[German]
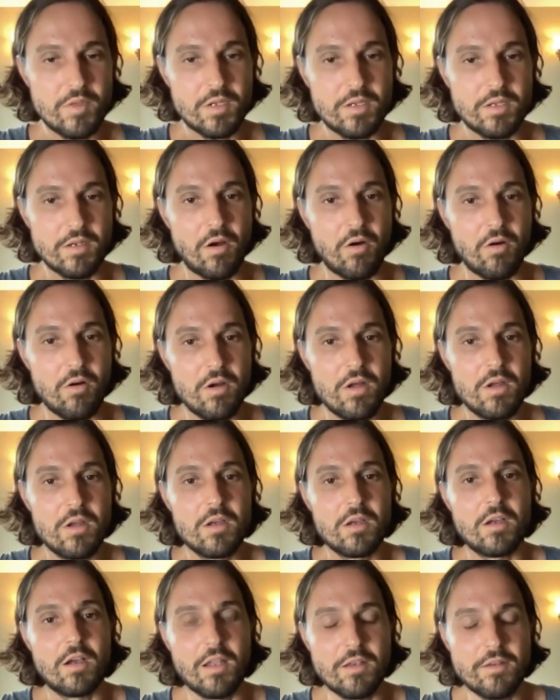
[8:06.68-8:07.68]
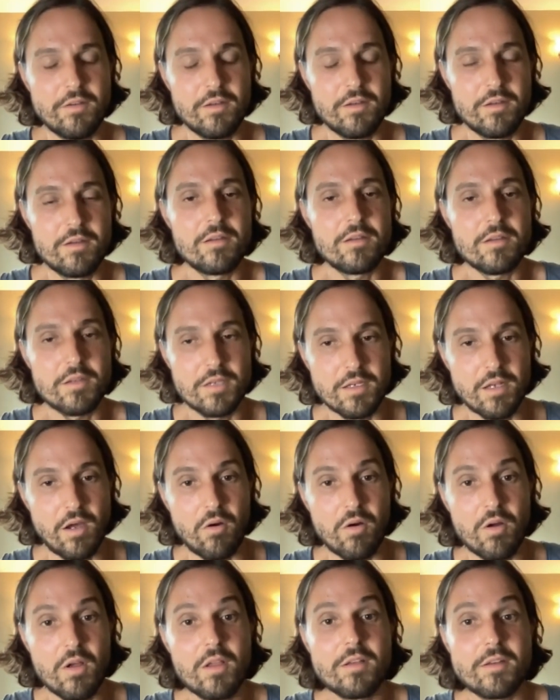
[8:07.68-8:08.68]
Genau. Mhm.
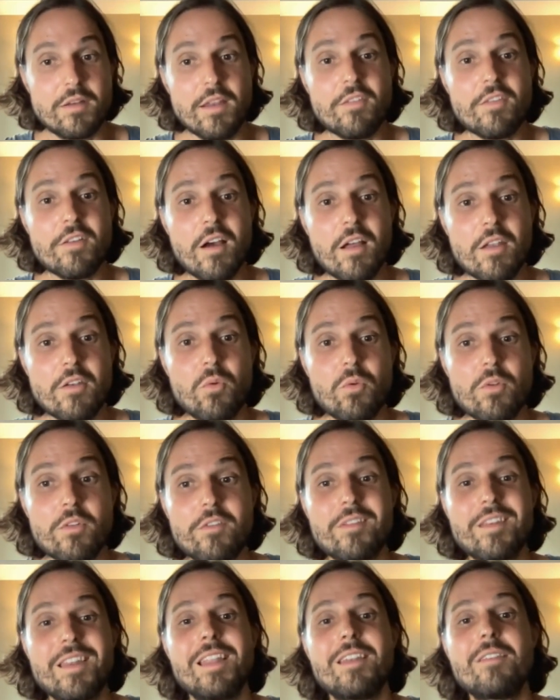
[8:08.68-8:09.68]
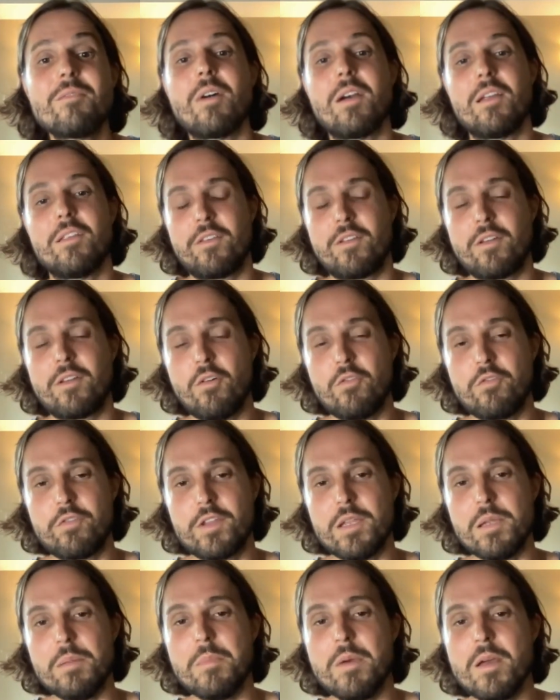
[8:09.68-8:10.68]
Genau, das kann uns einen Hinweis drauf
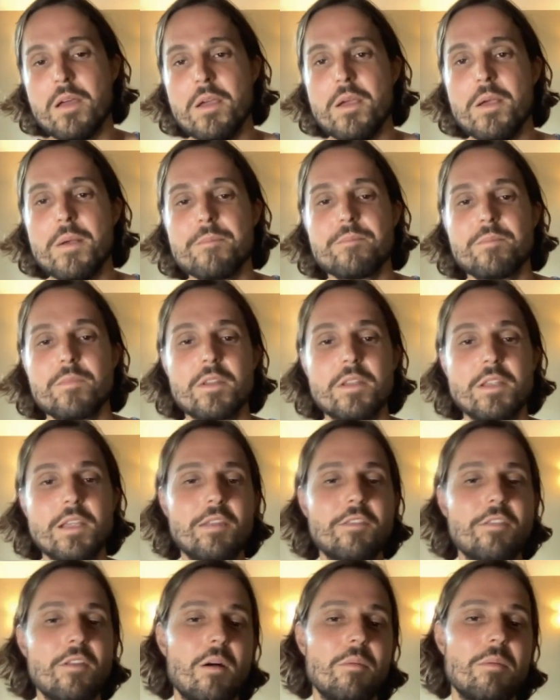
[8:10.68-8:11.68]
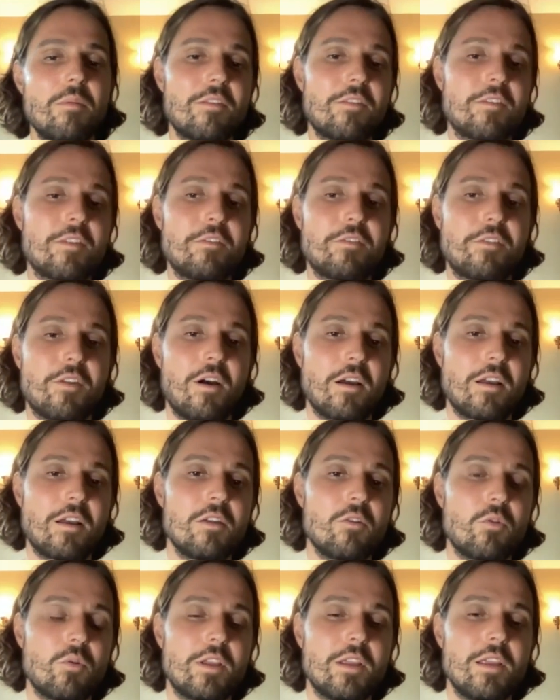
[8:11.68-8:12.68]
geben. Jetzt aber ist die
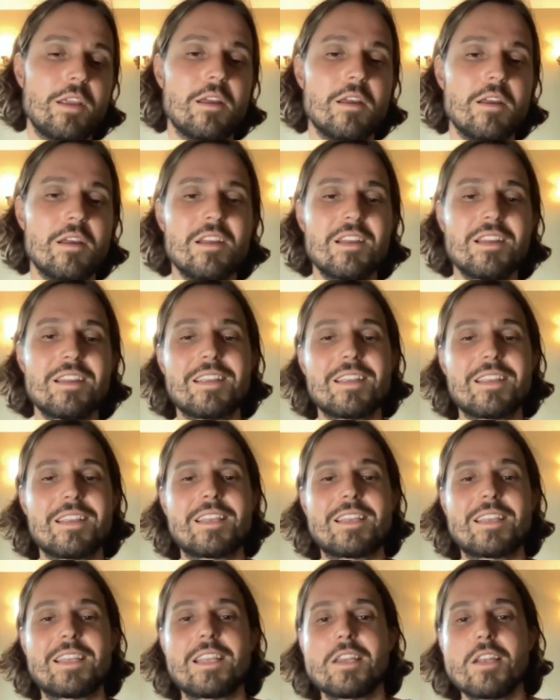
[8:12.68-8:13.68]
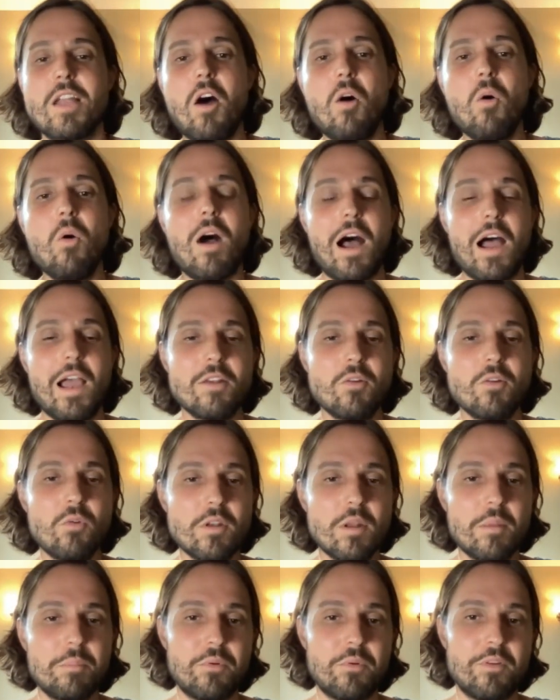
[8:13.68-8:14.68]
Frage, okay, genau
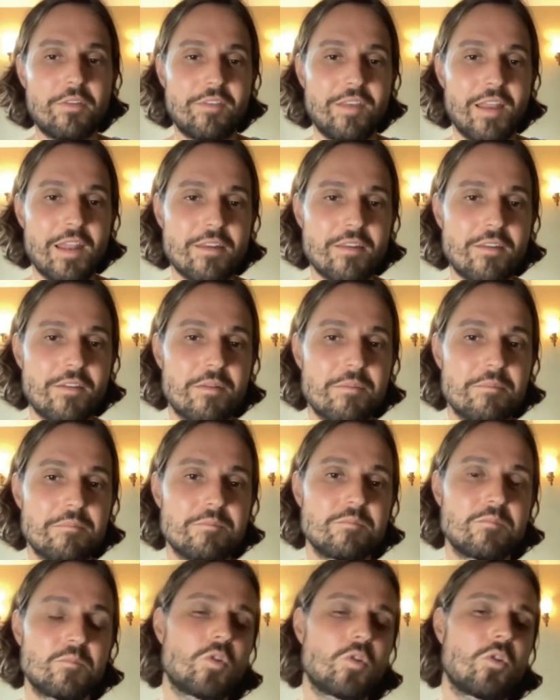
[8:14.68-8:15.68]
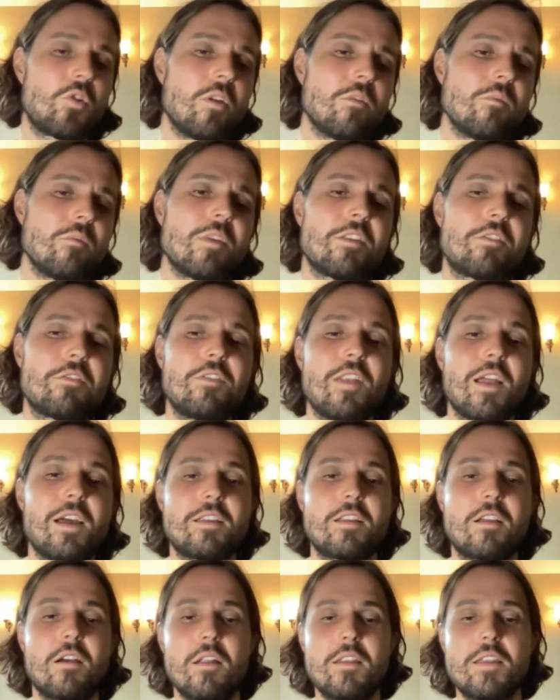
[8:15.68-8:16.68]
100 Prozent können wir es
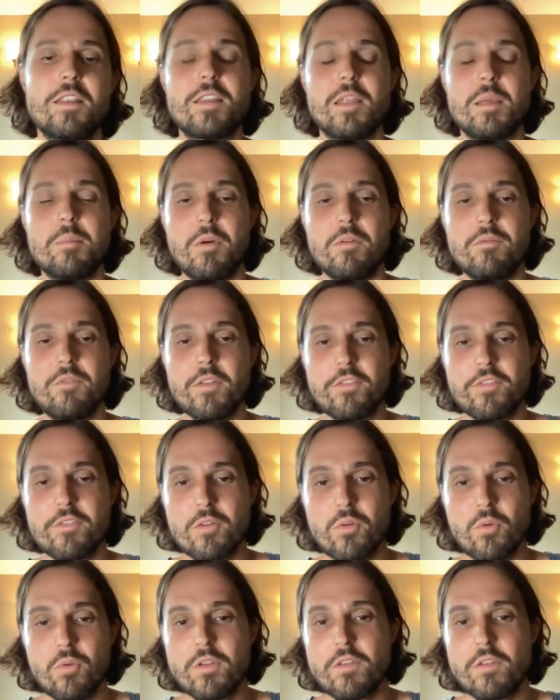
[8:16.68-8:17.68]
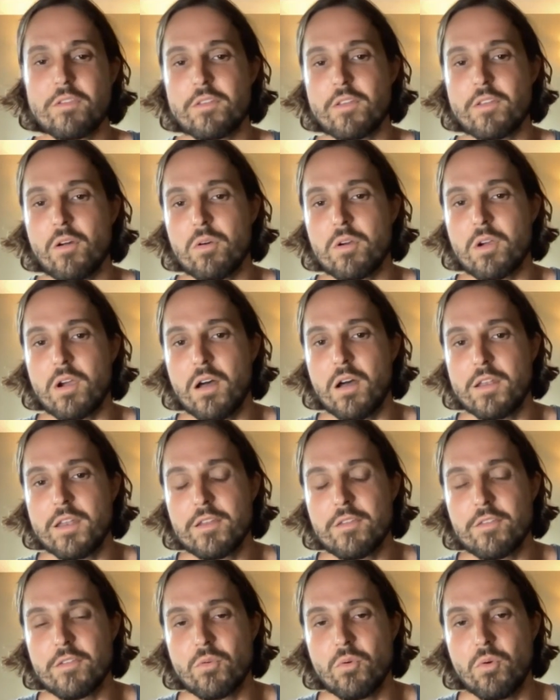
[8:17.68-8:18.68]
vielleicht gar nicht immer wissen und es ist auch gar
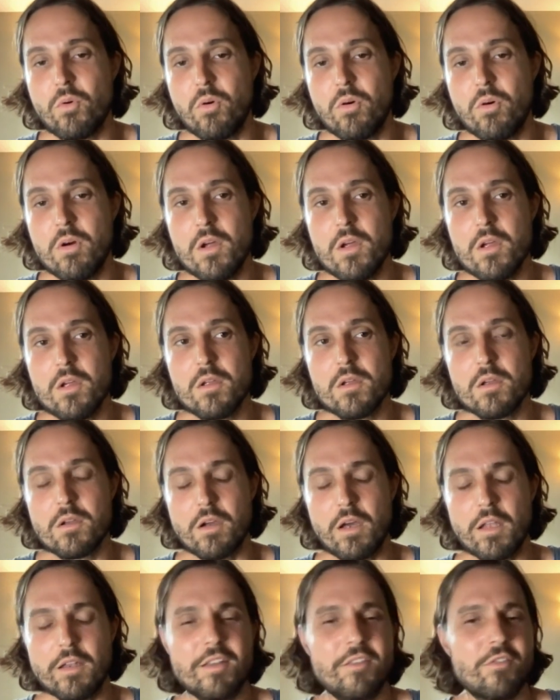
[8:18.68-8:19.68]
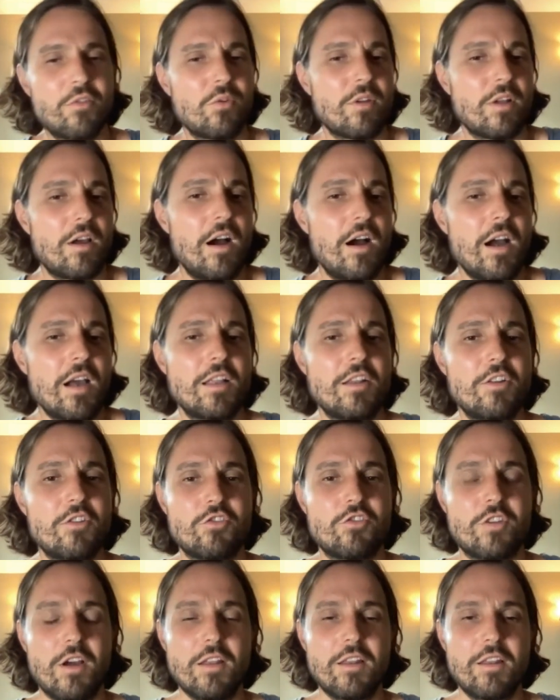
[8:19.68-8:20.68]
nicht so, gar nicht so
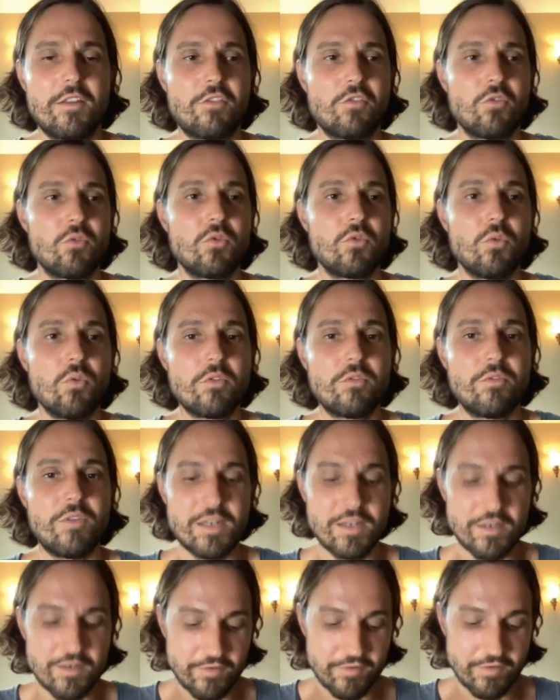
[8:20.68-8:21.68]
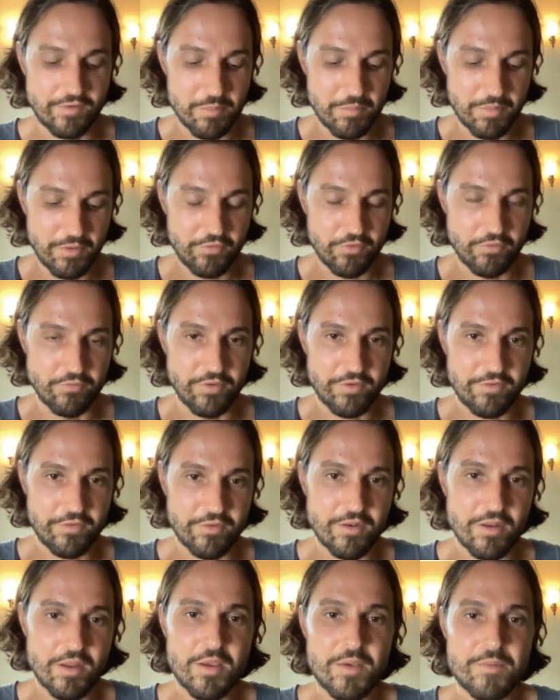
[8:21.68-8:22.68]
tragisch, gar nicht so notwendig, das immer zu
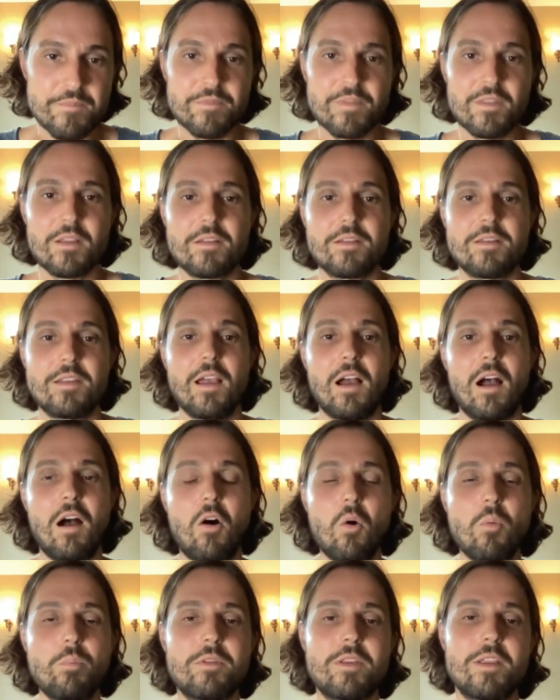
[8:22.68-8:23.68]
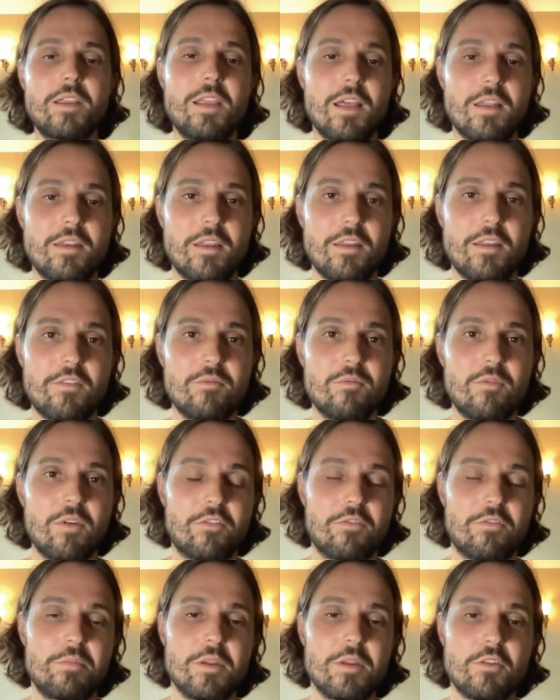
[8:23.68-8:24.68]
wissen. Der Hauptkern dessen,
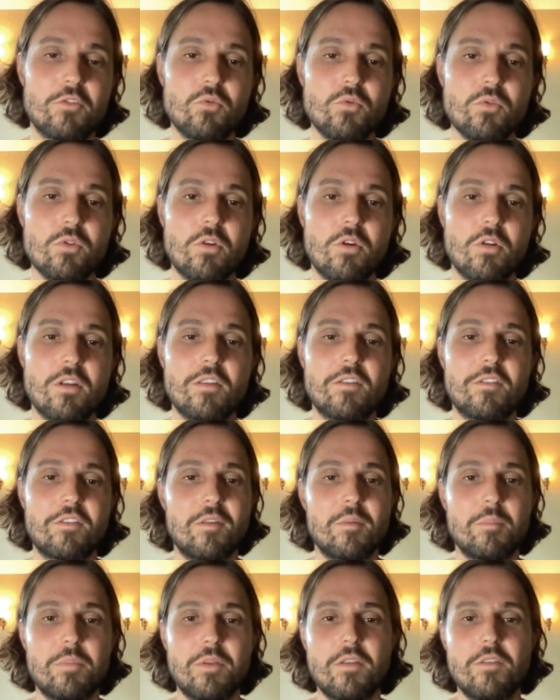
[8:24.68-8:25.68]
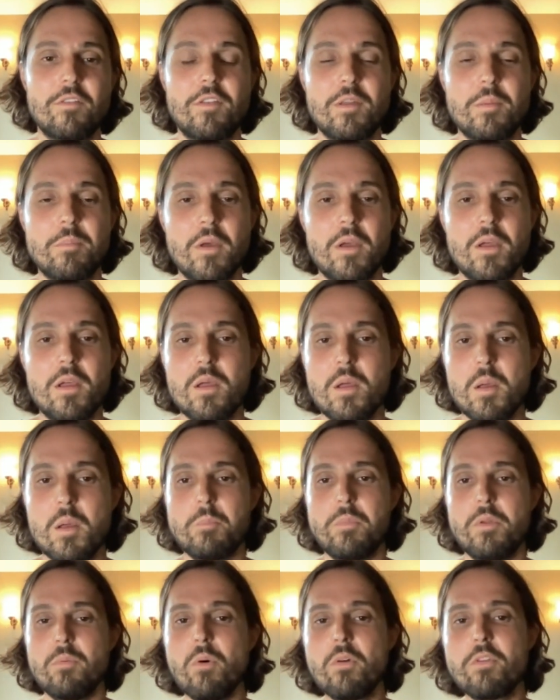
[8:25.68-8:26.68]
was wir tun können, ist im Prinzip
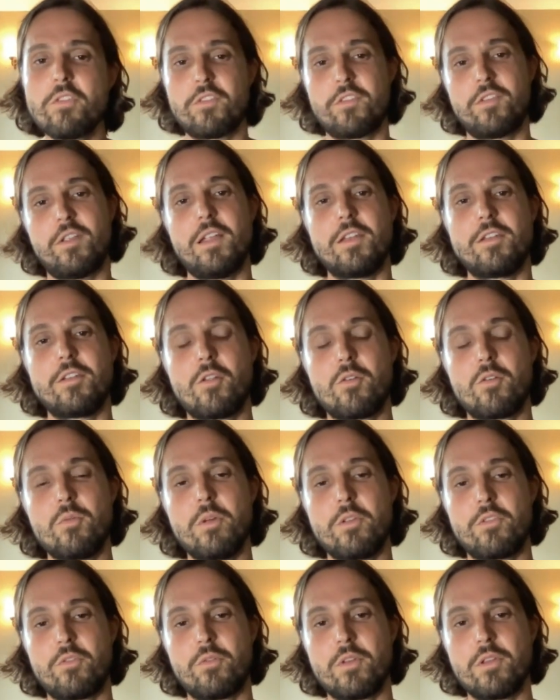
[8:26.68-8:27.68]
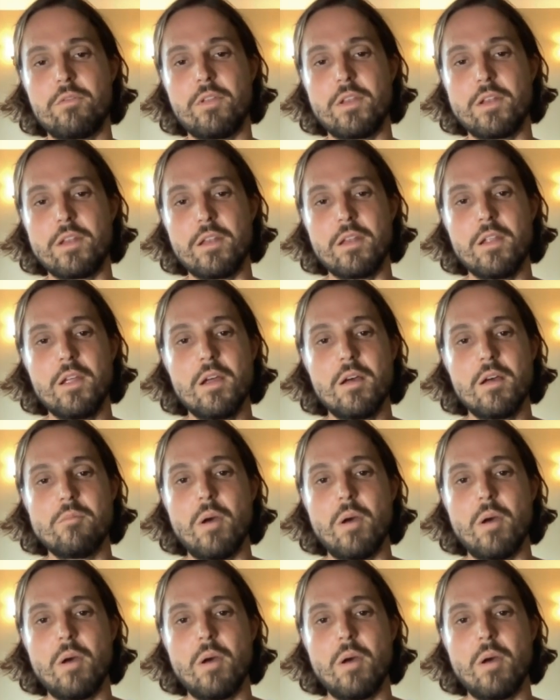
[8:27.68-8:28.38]
Bewusstsein darüber zu gewinnen.